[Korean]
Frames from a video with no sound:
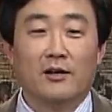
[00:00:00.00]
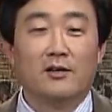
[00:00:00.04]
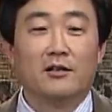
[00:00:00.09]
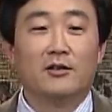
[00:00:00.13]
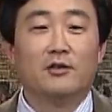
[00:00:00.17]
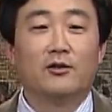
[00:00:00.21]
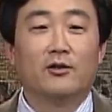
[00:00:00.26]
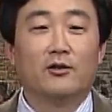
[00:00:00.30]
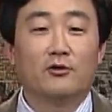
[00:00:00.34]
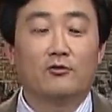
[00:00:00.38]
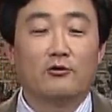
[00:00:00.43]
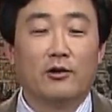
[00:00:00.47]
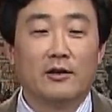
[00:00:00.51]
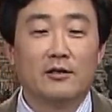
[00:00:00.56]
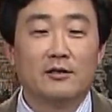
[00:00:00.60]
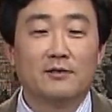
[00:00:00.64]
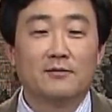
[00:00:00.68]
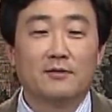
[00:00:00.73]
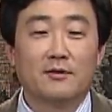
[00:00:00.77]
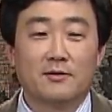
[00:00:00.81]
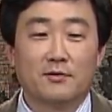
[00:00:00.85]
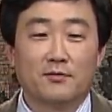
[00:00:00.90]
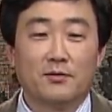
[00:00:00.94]
이런
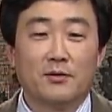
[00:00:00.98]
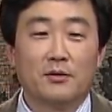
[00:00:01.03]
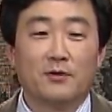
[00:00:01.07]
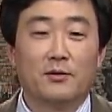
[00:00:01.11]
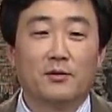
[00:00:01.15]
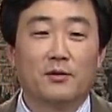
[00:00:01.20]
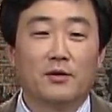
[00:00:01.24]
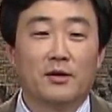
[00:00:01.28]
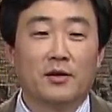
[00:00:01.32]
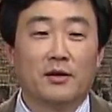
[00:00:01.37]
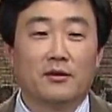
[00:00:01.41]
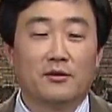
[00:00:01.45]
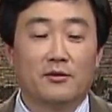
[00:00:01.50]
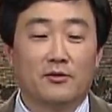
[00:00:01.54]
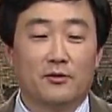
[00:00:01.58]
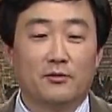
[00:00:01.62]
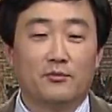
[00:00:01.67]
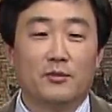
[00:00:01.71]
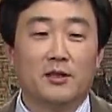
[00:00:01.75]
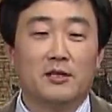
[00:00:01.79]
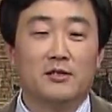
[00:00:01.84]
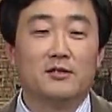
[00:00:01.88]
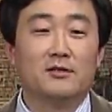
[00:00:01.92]
관습에서 비롯된
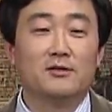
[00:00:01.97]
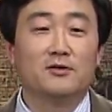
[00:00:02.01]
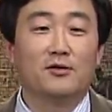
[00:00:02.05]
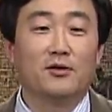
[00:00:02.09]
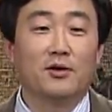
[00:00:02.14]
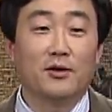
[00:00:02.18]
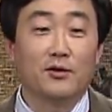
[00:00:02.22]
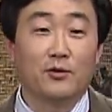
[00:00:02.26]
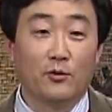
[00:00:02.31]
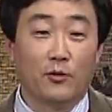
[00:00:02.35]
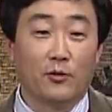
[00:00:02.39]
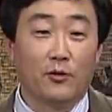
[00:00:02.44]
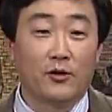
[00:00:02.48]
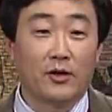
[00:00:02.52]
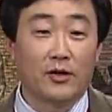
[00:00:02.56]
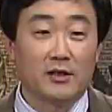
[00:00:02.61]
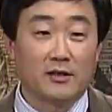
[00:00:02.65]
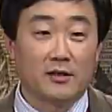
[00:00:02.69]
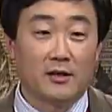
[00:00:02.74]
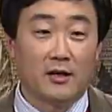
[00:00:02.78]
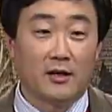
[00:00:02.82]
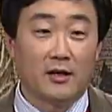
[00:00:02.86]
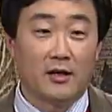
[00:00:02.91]
그런 미신적인
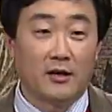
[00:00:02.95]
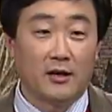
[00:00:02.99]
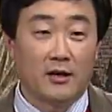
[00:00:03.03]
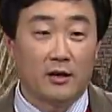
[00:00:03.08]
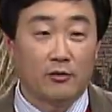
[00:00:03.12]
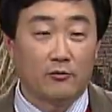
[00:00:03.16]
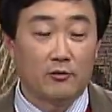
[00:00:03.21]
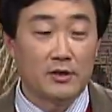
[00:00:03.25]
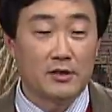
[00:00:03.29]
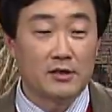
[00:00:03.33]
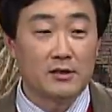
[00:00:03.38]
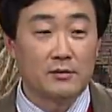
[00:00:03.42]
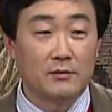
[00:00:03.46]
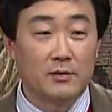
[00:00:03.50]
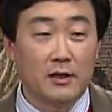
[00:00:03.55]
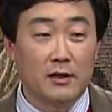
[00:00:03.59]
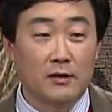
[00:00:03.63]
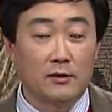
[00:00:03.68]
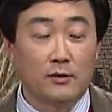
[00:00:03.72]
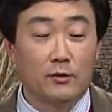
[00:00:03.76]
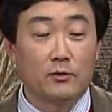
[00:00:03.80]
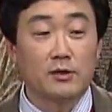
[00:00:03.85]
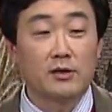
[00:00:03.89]
용어래더라 하고
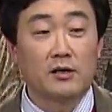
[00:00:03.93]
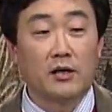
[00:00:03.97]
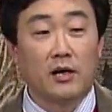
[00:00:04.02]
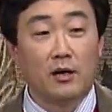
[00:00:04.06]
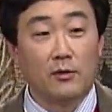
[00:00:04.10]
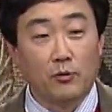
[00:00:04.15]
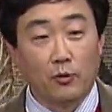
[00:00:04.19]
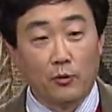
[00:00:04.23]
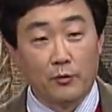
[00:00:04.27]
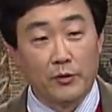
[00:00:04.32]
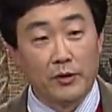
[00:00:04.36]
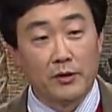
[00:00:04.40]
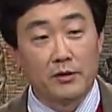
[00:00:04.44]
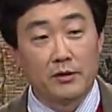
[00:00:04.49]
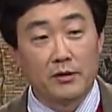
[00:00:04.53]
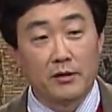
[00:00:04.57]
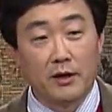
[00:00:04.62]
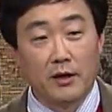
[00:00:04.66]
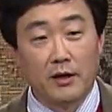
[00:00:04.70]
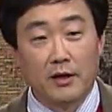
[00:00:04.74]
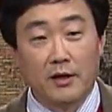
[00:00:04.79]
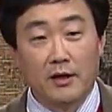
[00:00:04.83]
있지만 또 잘 보면은